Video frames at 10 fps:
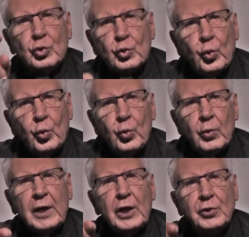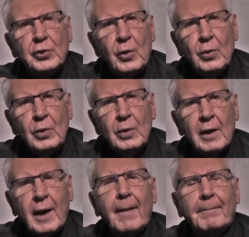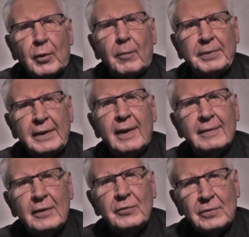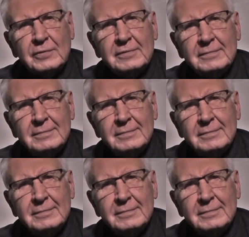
tú y yo, propiedad de Dios.